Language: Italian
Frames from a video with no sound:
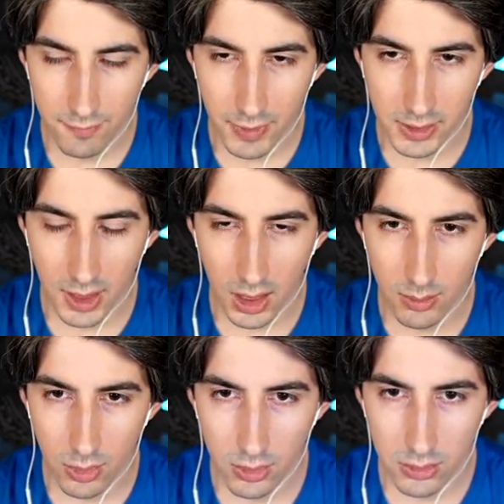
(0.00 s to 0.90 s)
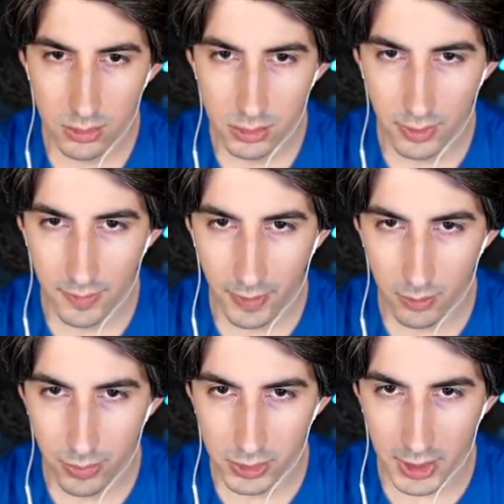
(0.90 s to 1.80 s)
Vediamo. Dovrei fare
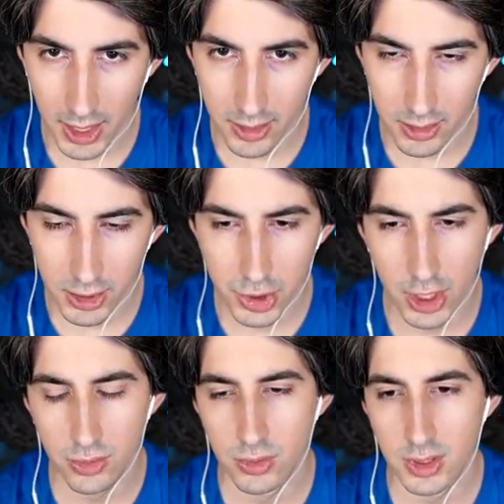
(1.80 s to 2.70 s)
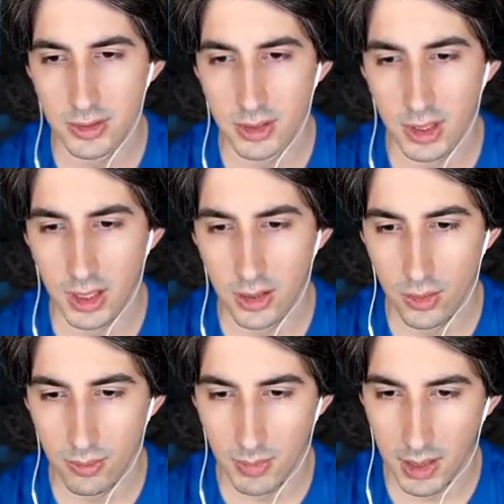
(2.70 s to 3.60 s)
un po' di danni. 183,
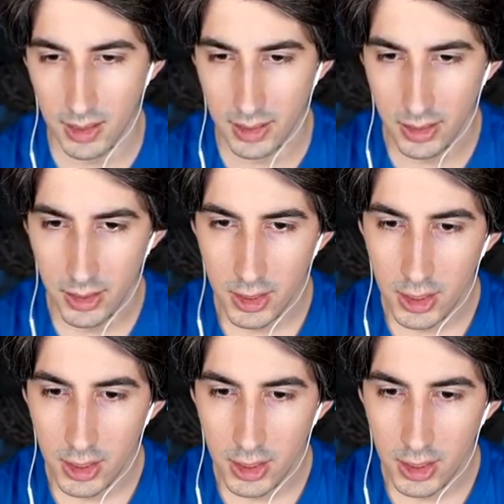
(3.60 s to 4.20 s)
non male.